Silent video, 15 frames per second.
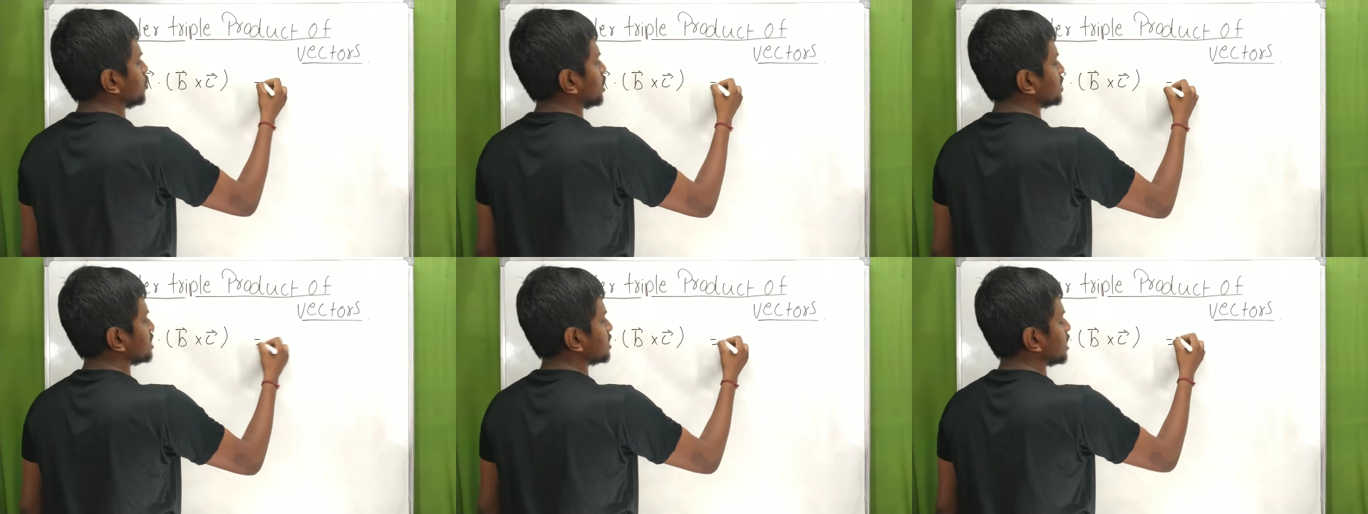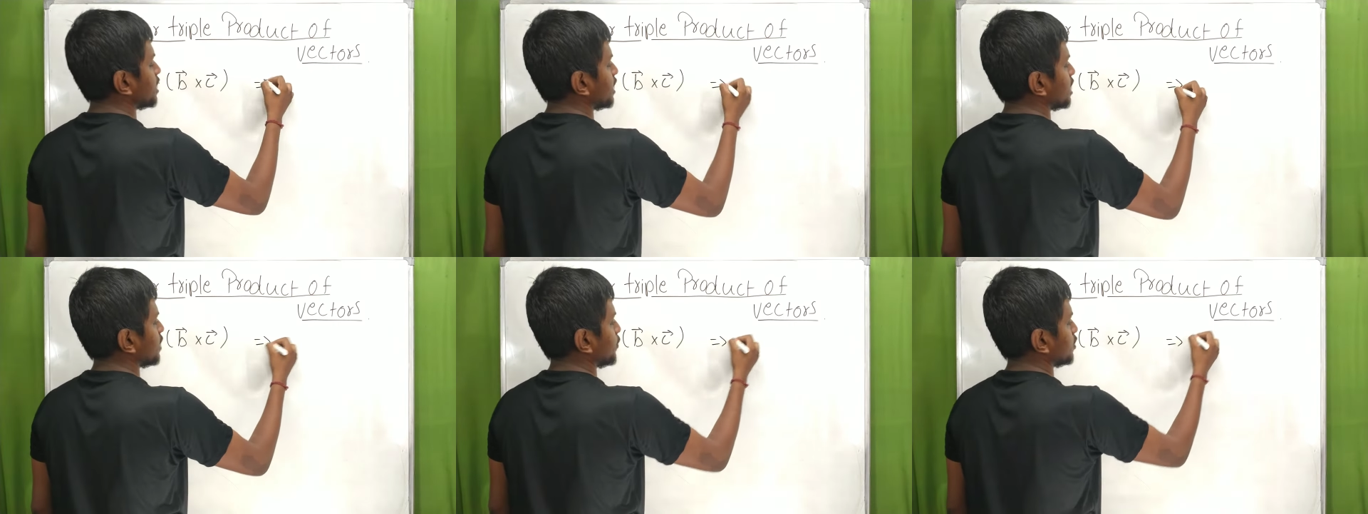नोटेशन
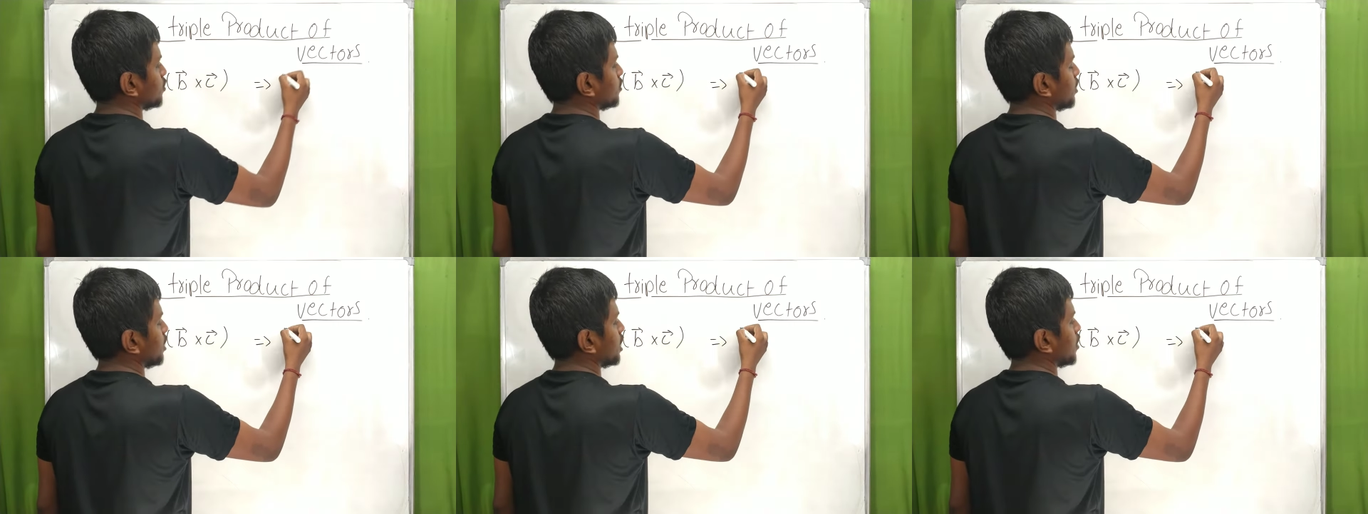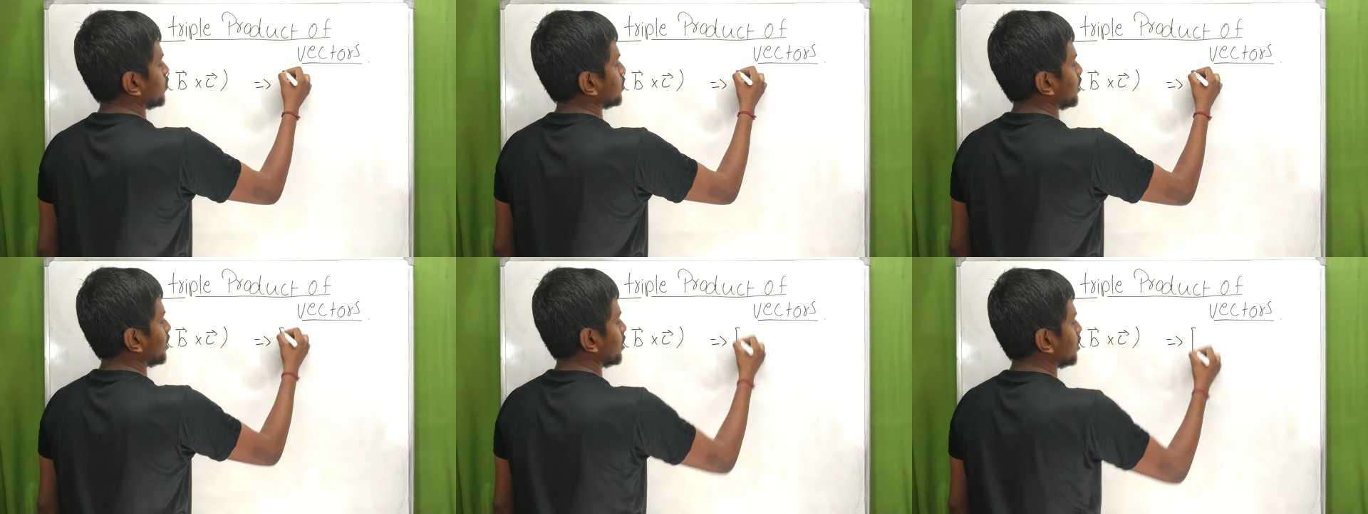करने के लिए हमारा जो तरीका
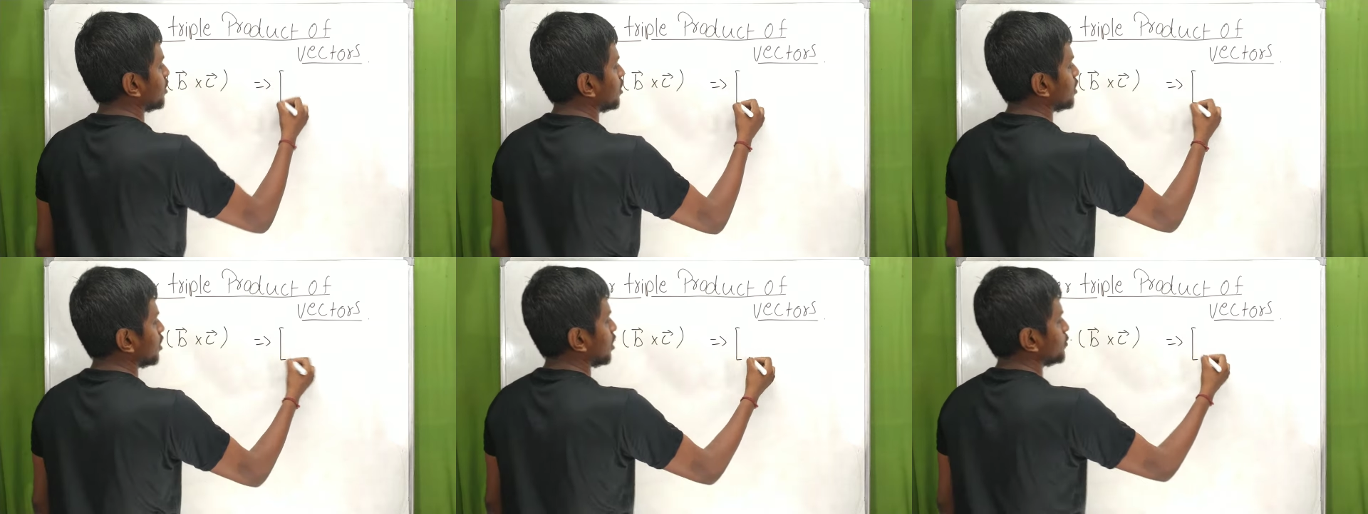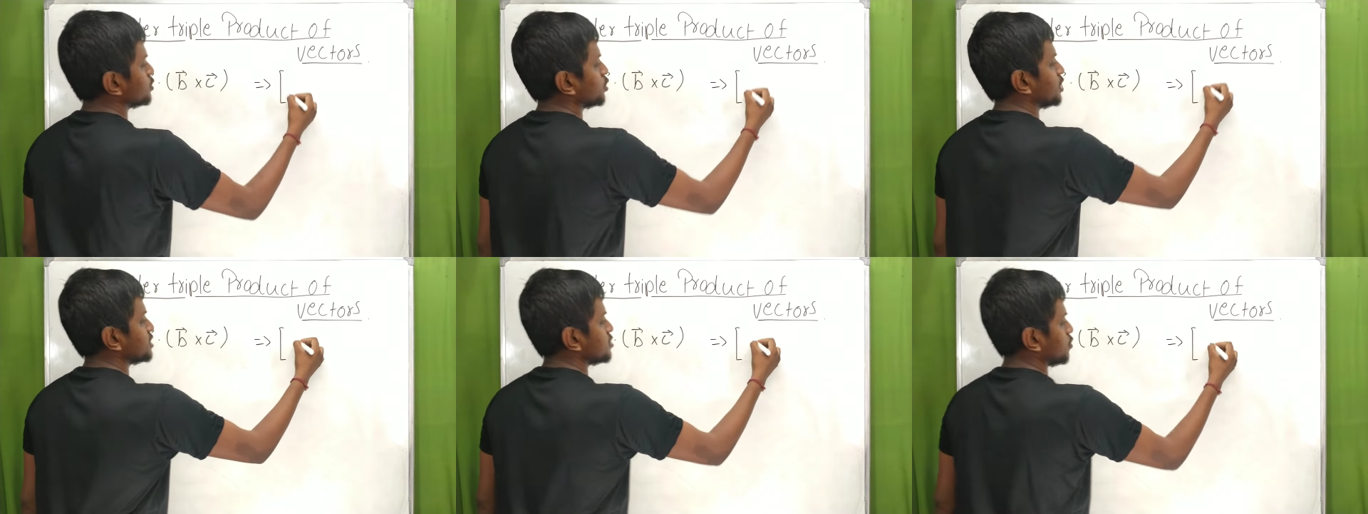होता है हम
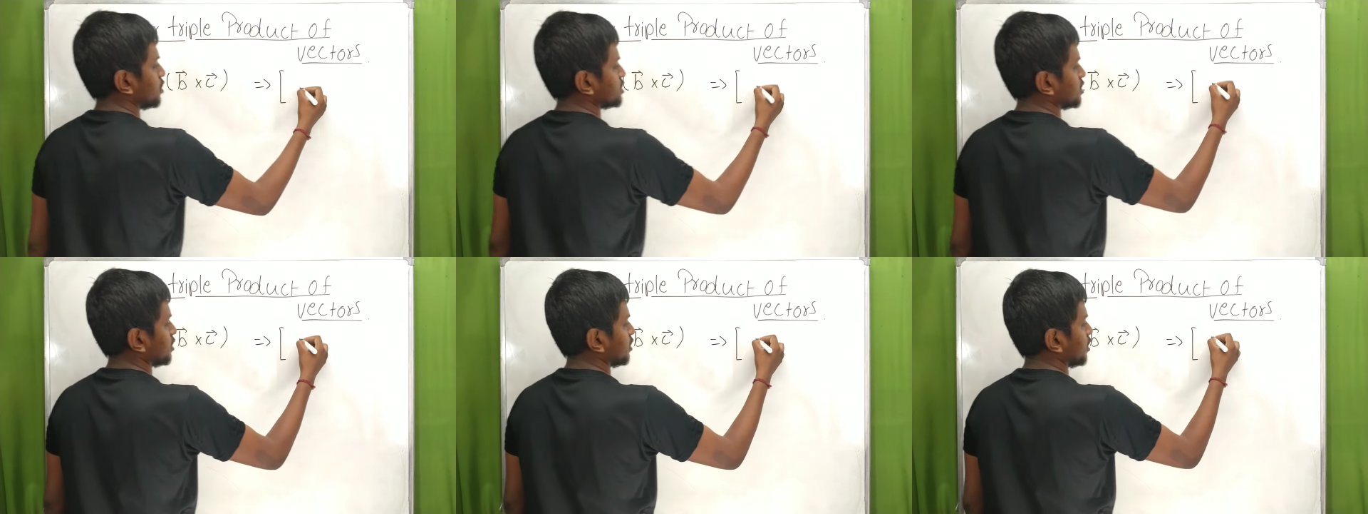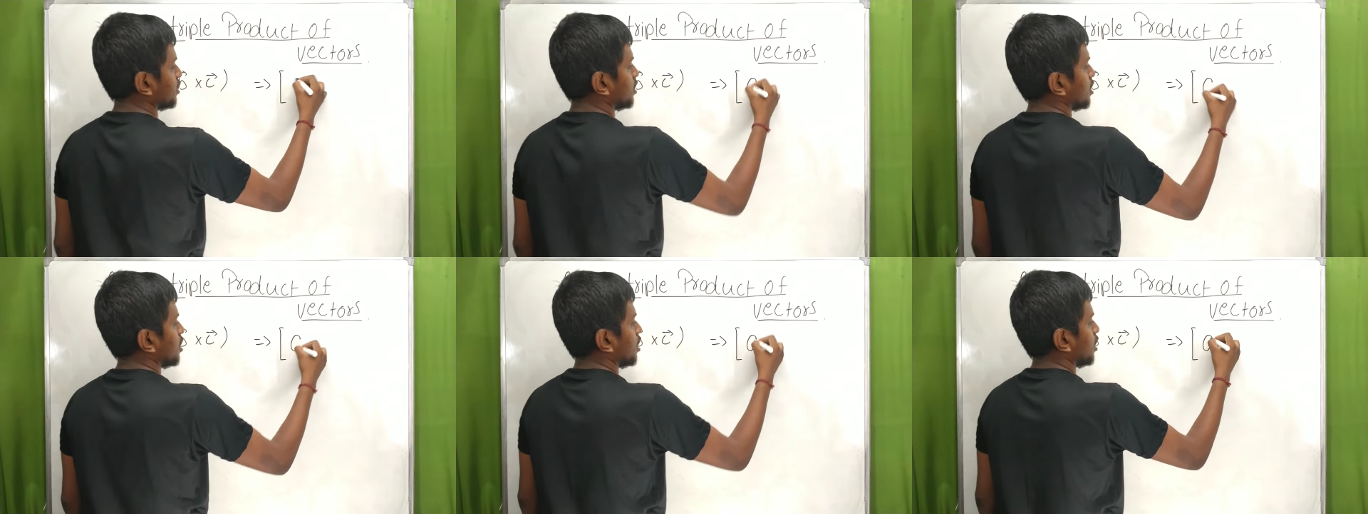इसको ऐसे नोटेट करते
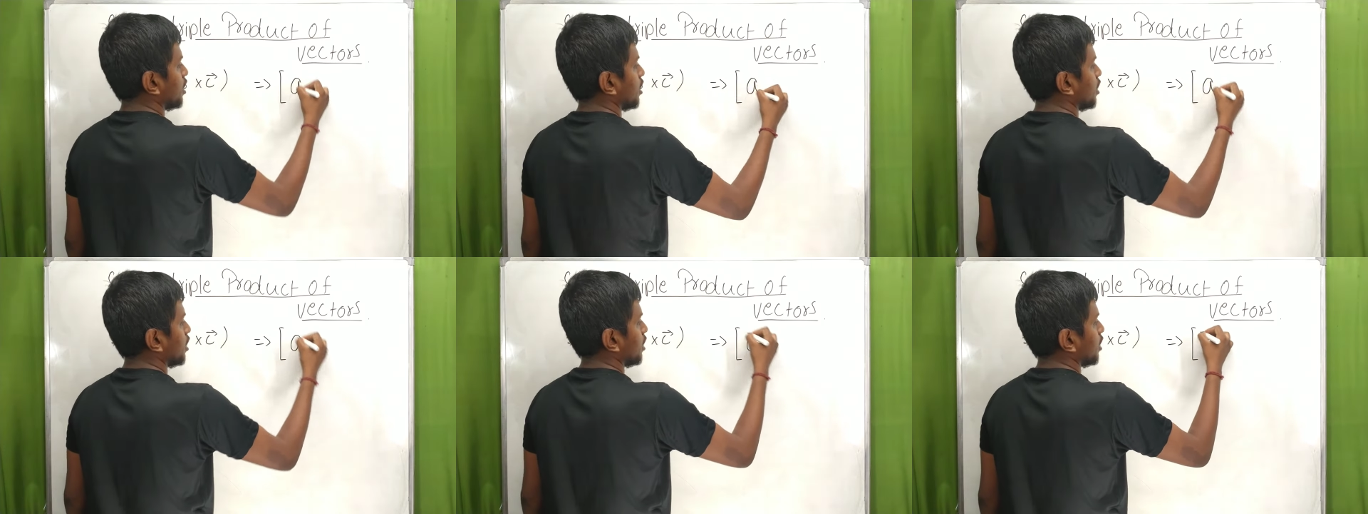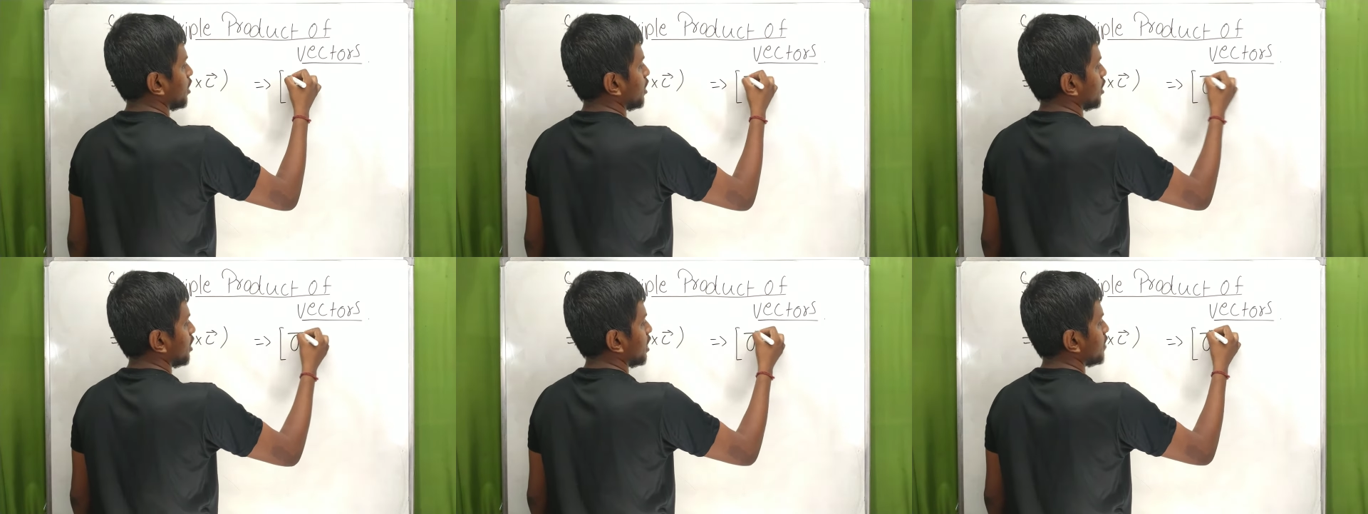
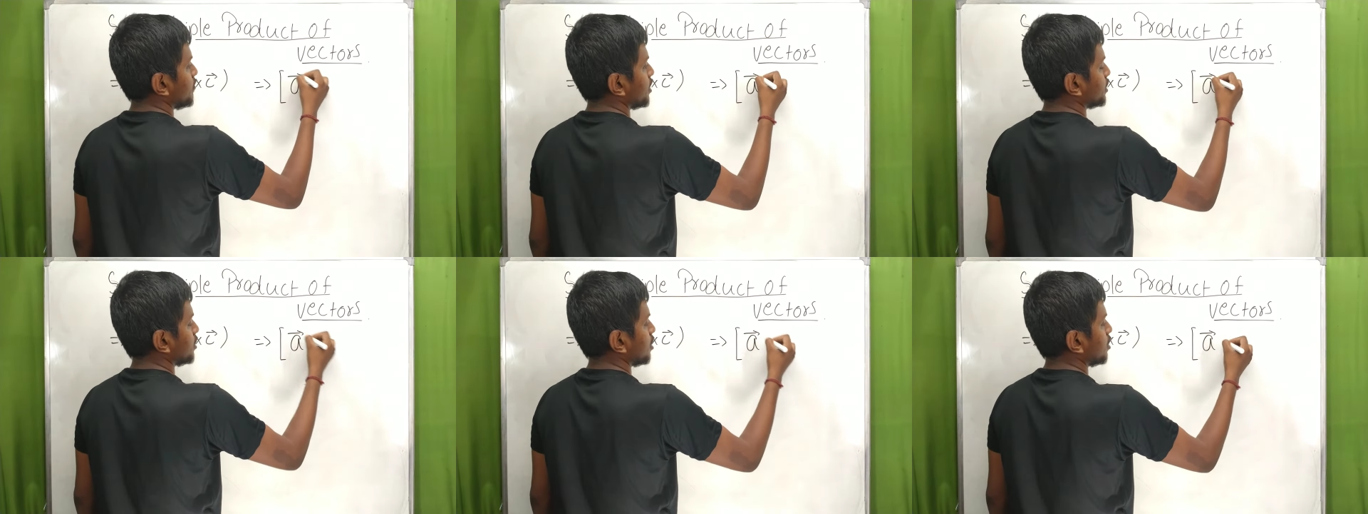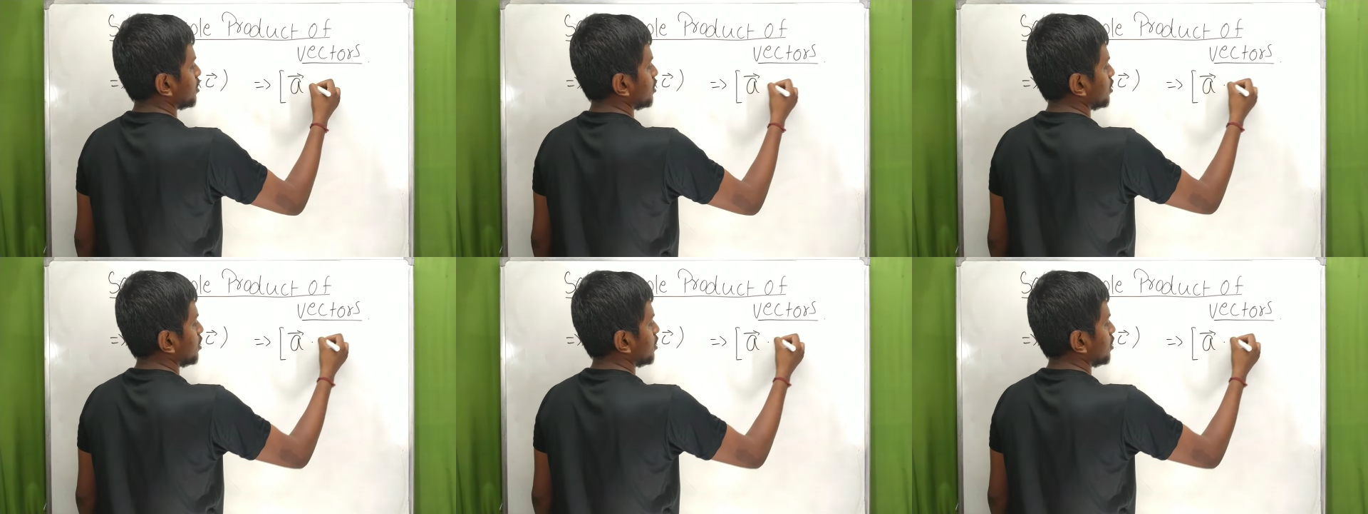हैं ए वैक्टर